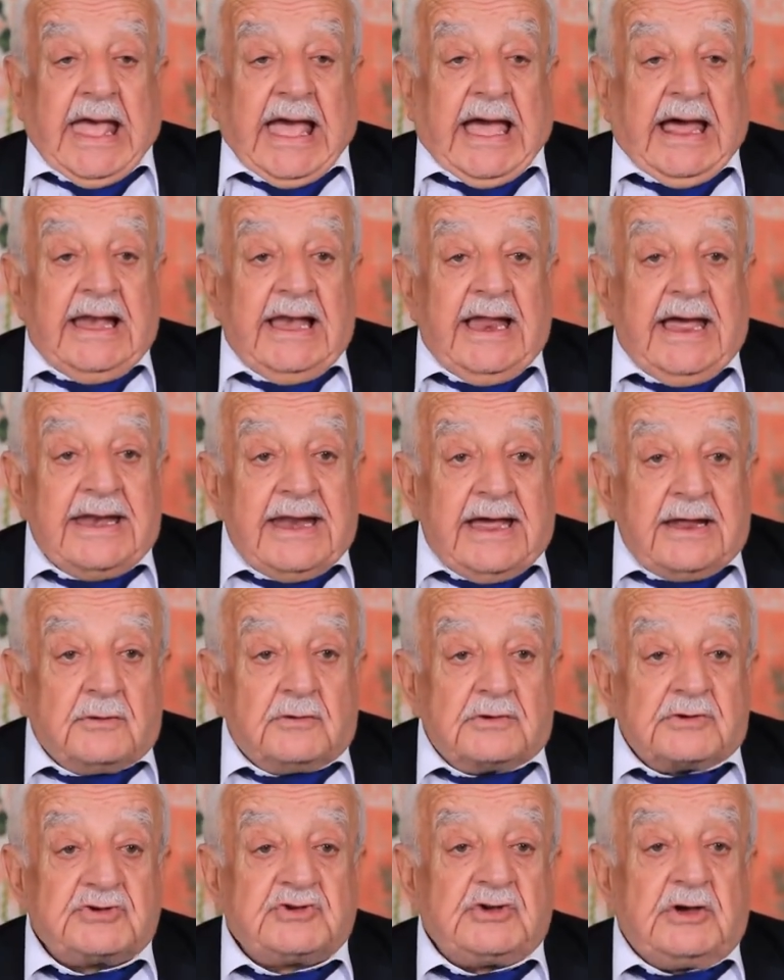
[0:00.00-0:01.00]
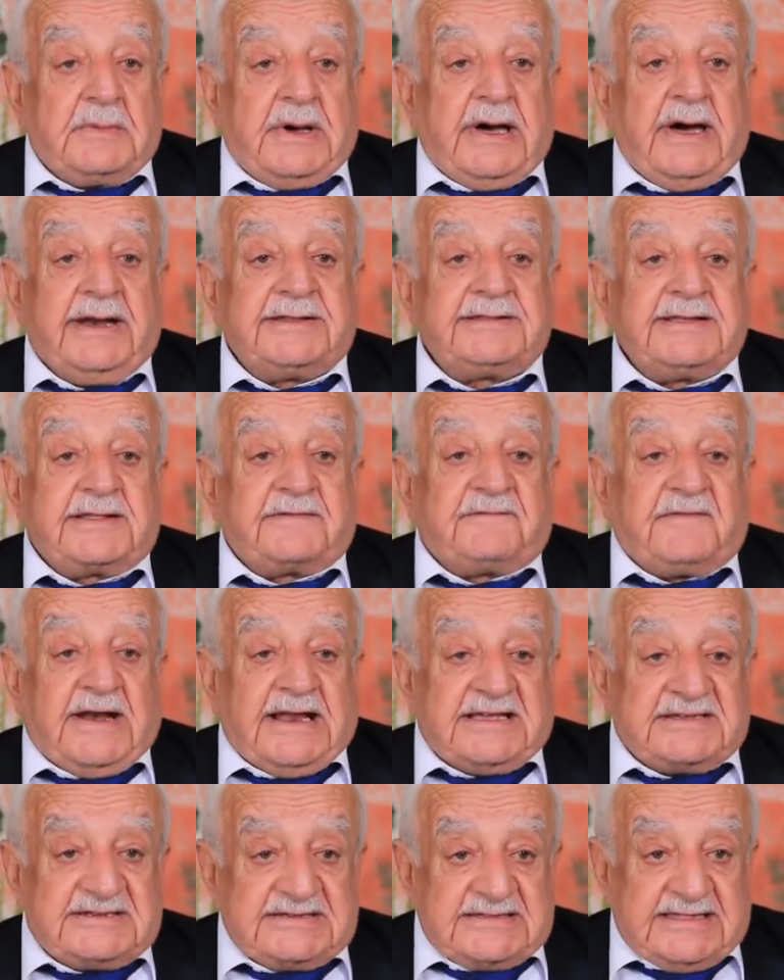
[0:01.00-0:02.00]
خلانا نرسم خارطه
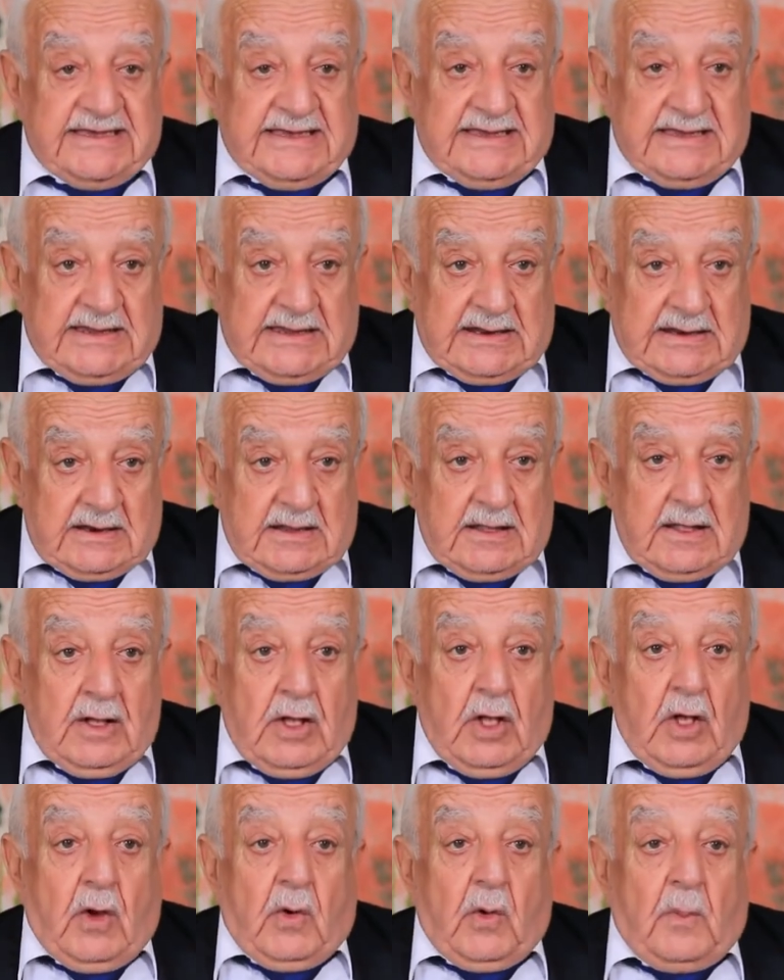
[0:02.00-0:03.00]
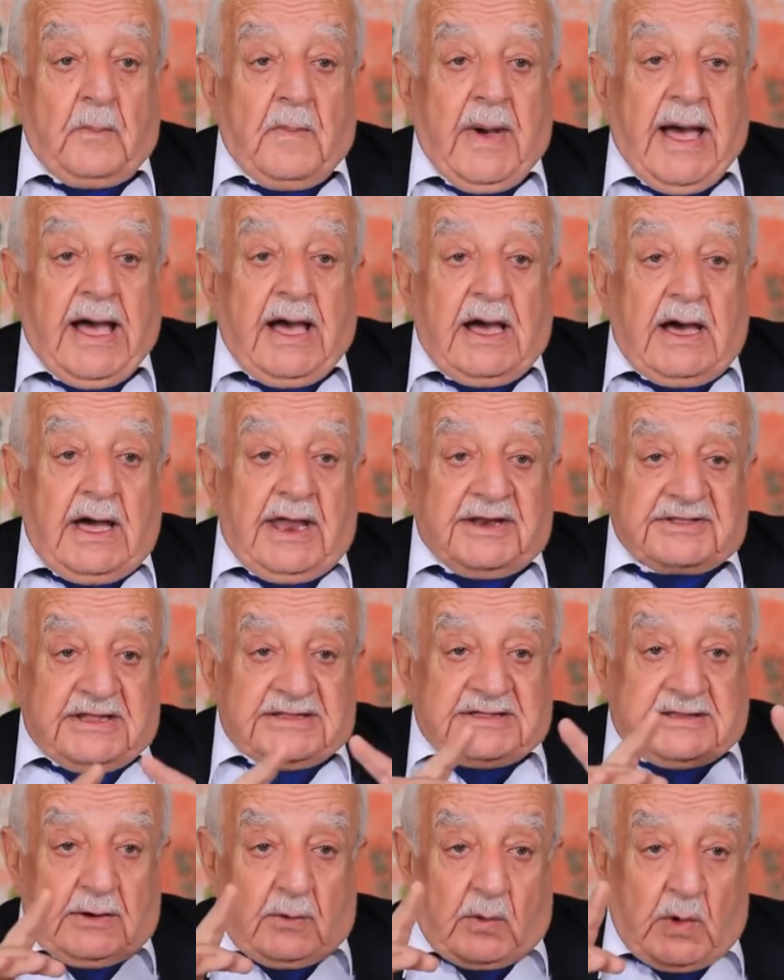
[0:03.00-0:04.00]
فلسطين مع
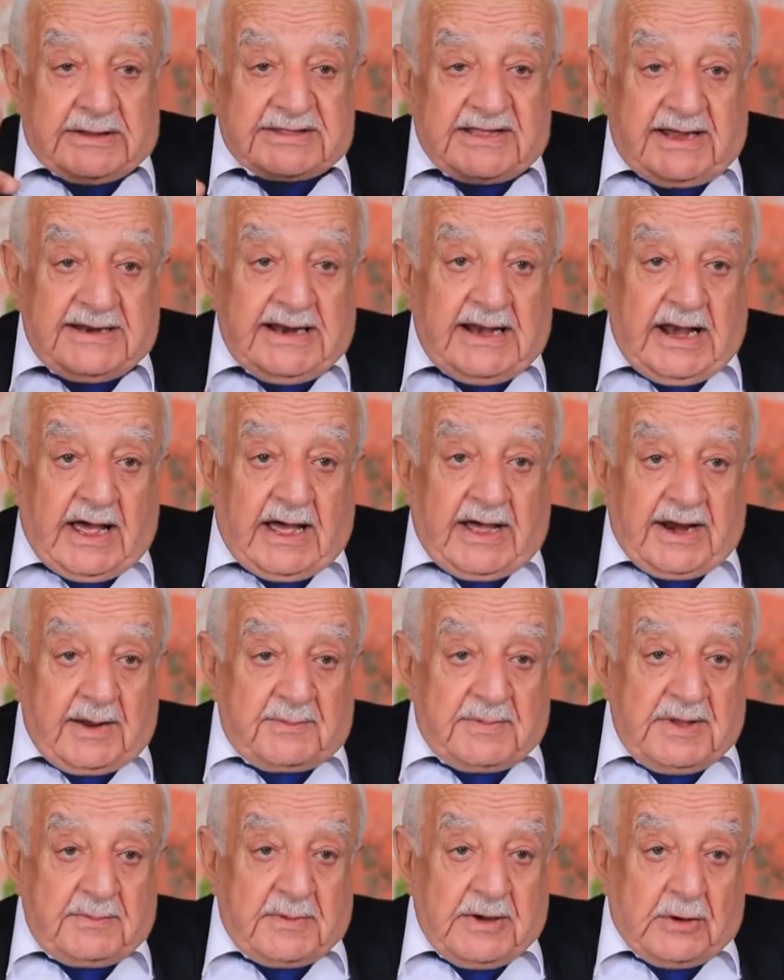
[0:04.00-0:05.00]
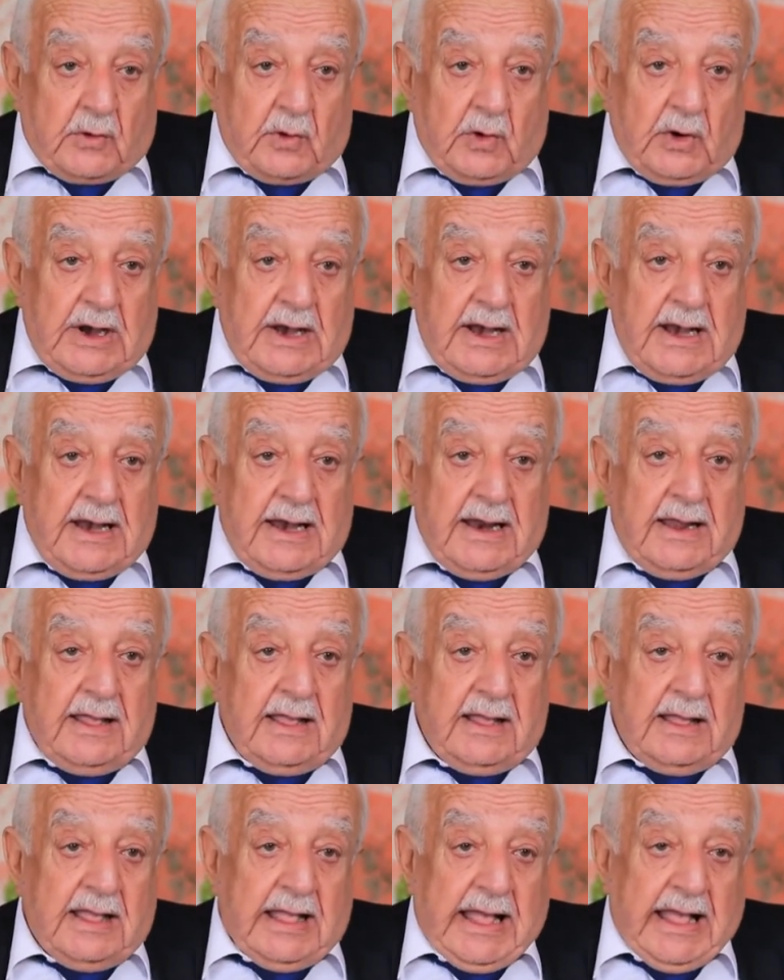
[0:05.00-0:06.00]
خارطه الوطن العربي بكل
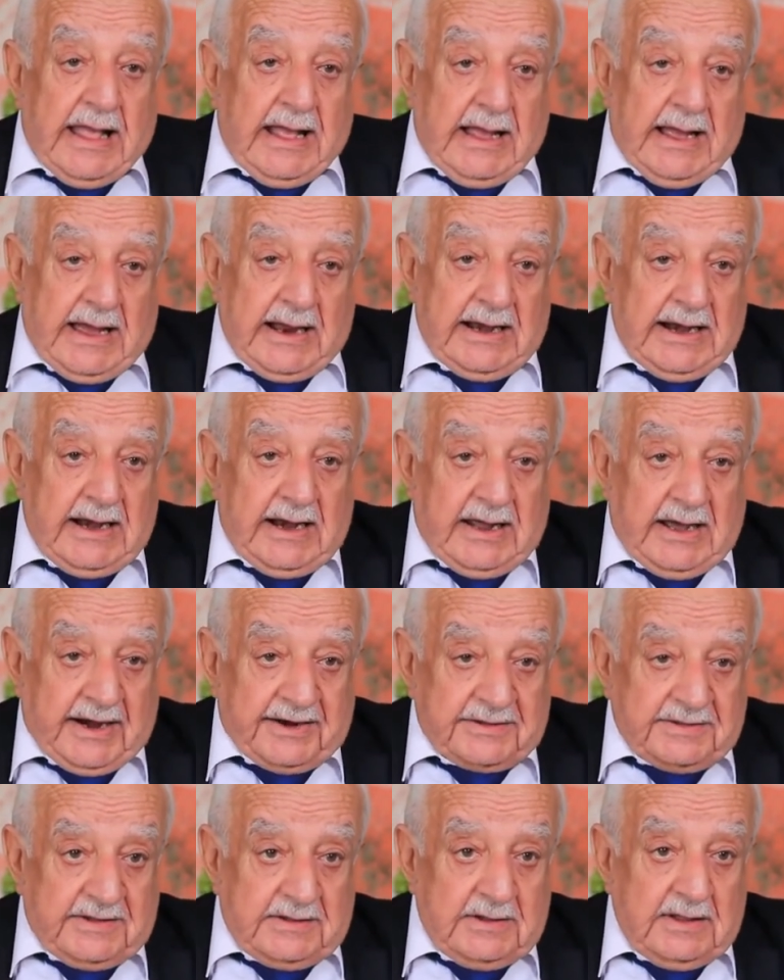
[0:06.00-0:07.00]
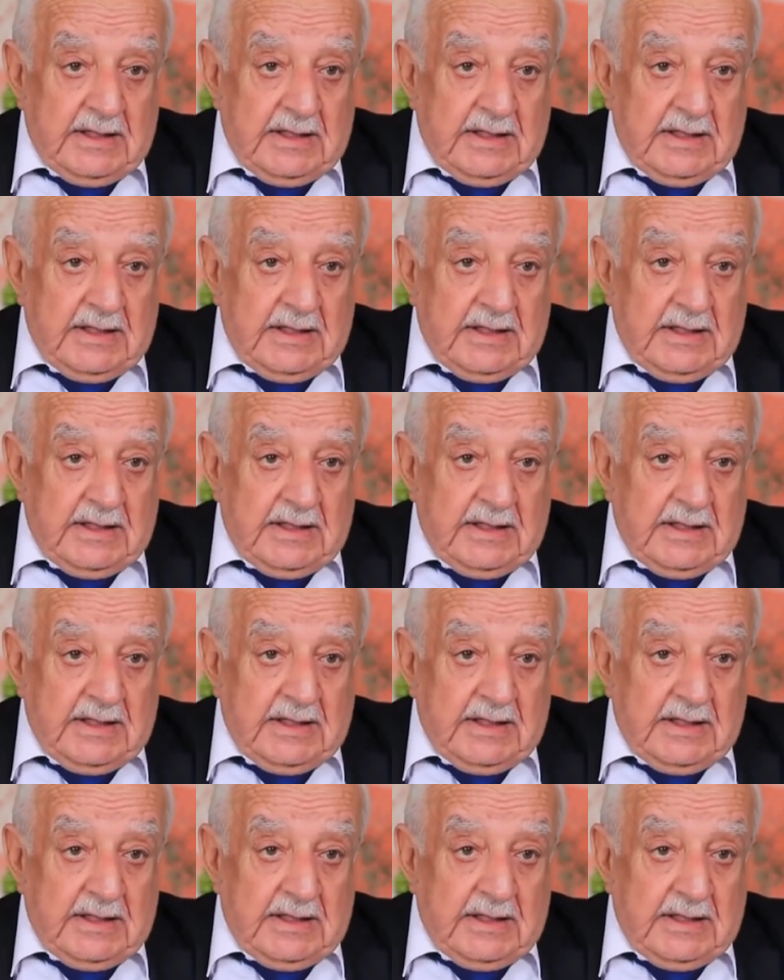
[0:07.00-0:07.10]
على الارض